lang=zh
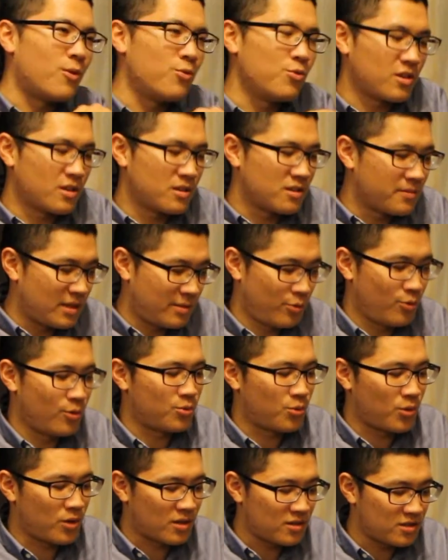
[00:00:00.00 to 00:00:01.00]
我有跟尼泊
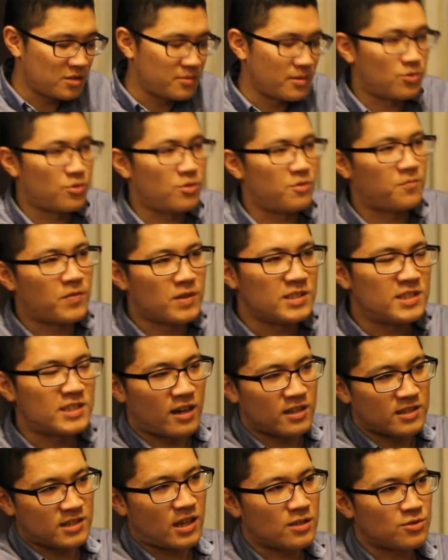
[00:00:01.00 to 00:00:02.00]
尔队、跟日本队分
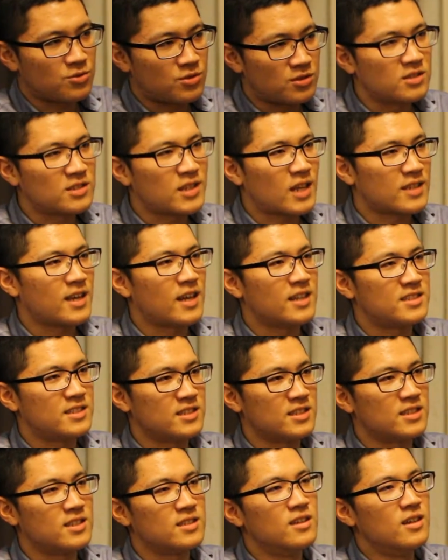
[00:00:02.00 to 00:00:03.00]
享一下，就是参赛
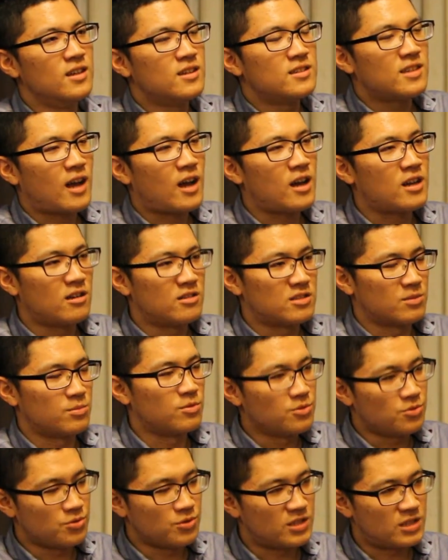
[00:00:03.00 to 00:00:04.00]
经验，那要怎么
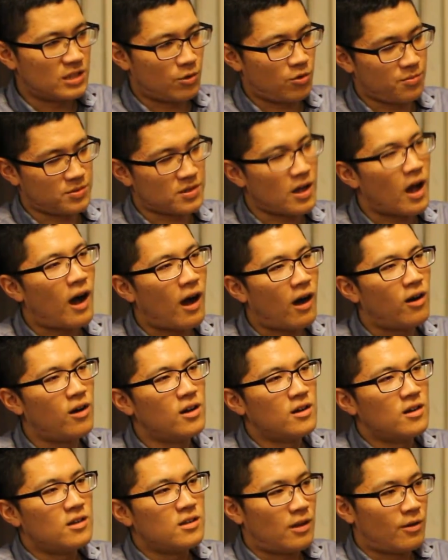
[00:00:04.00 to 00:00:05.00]
去解会比较好。
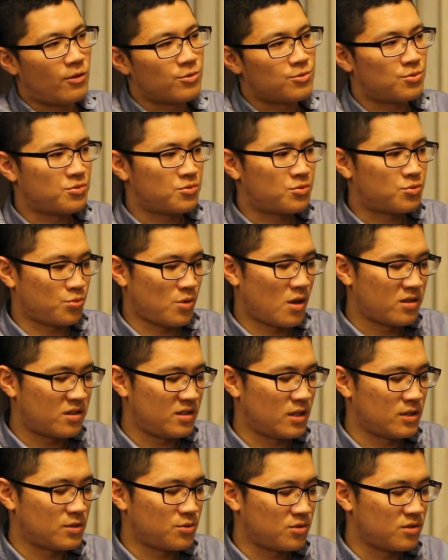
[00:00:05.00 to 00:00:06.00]
然后最主要
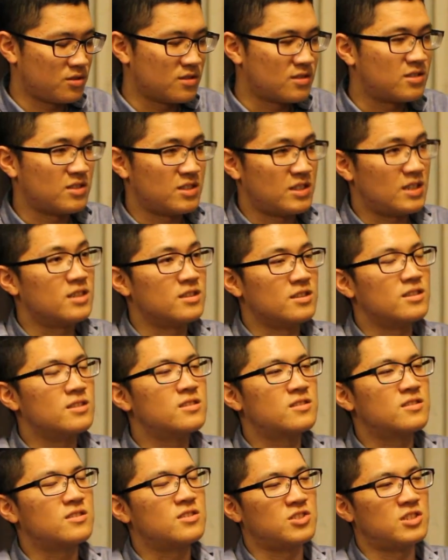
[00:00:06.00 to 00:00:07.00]
体验就是时间很
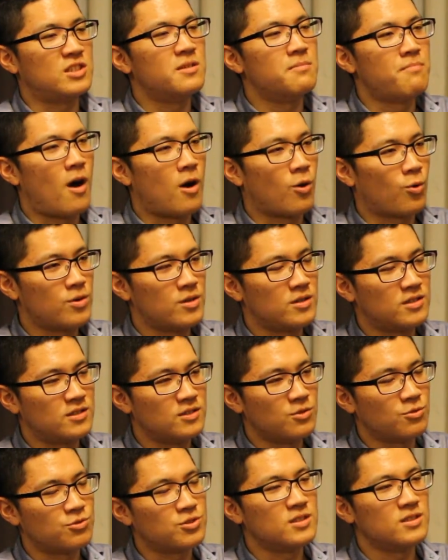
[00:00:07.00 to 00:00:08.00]
时间很宝贵，也
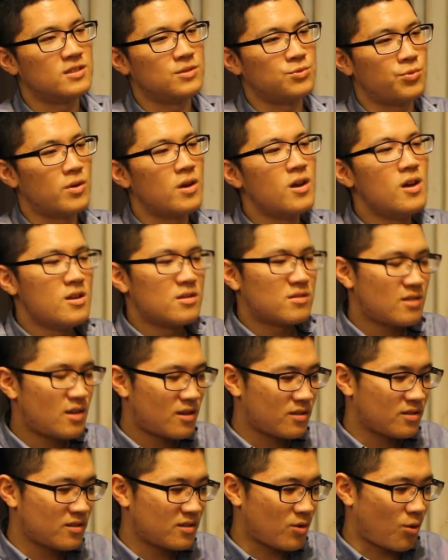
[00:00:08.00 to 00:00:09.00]
是有限资源。
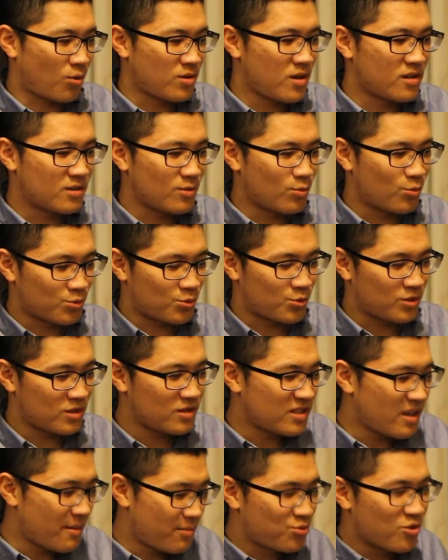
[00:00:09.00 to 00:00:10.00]
那同样的，我觉
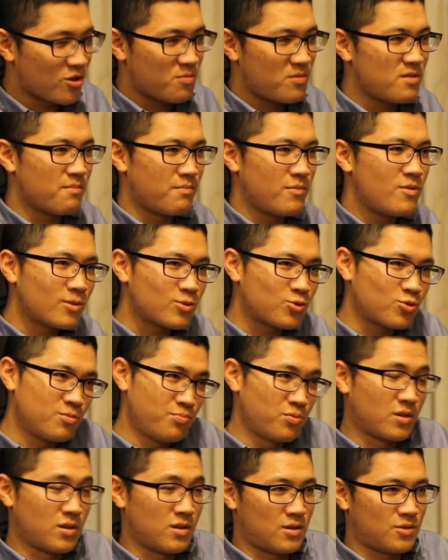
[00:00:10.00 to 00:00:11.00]
得在部队里面，没有人说
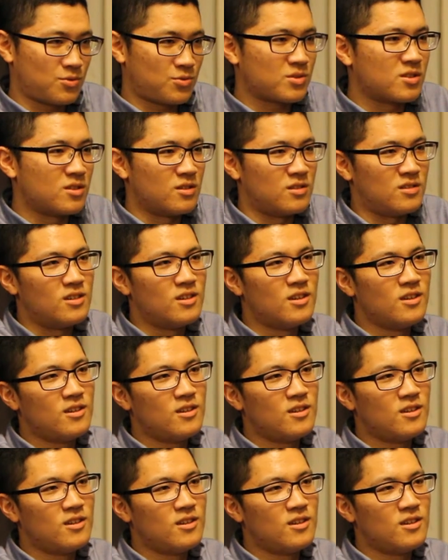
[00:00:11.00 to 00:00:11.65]
不可以，就是可以。